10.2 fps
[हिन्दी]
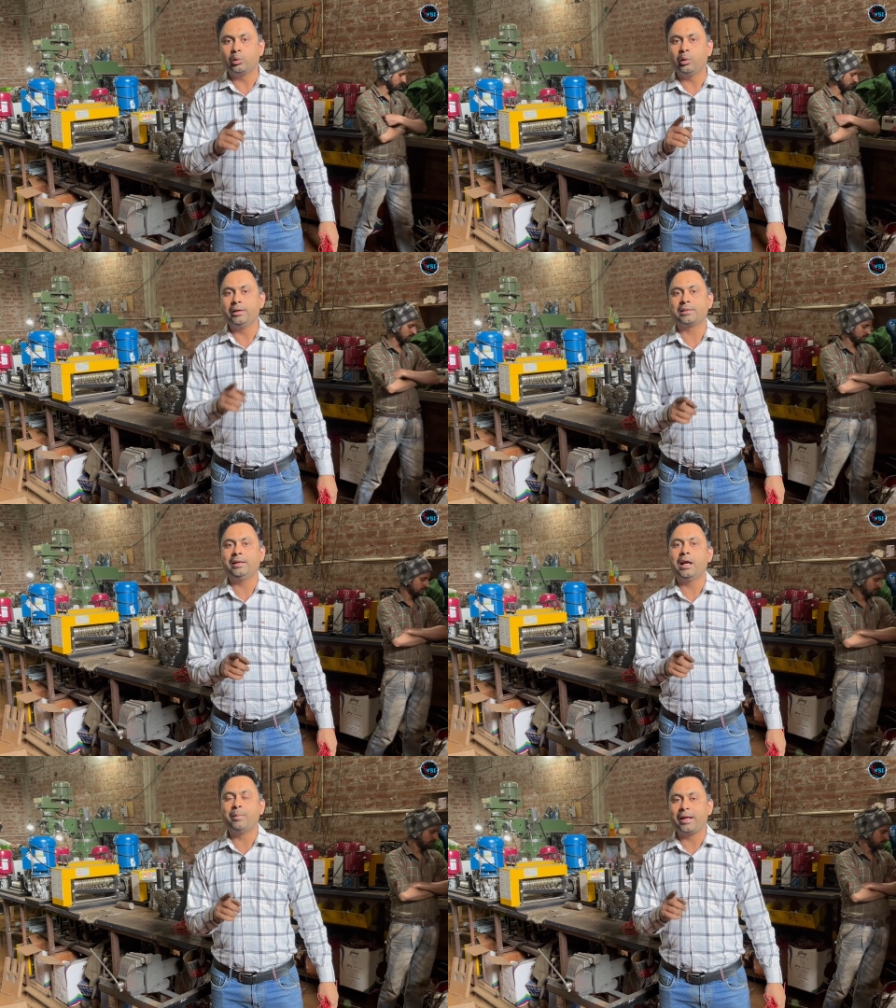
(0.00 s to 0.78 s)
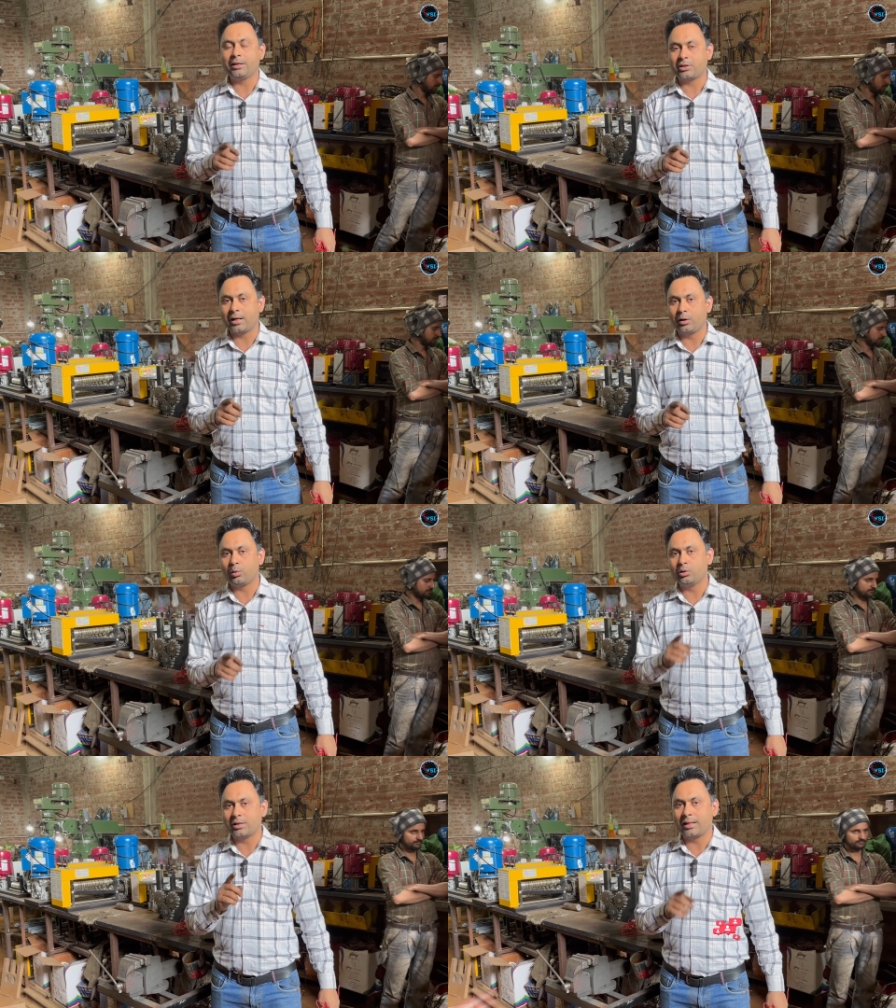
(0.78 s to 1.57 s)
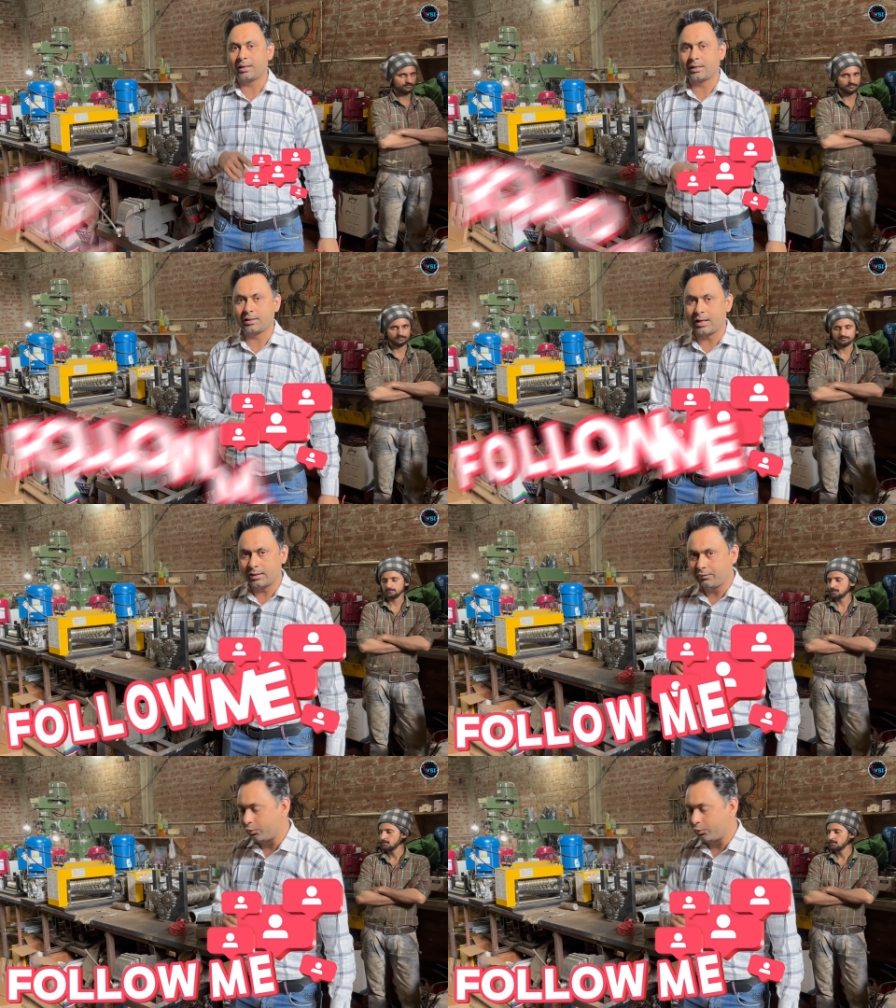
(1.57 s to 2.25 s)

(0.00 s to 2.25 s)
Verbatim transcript: तो इसलिए हमारे चैनल को ज़्यादा से ज़्यादा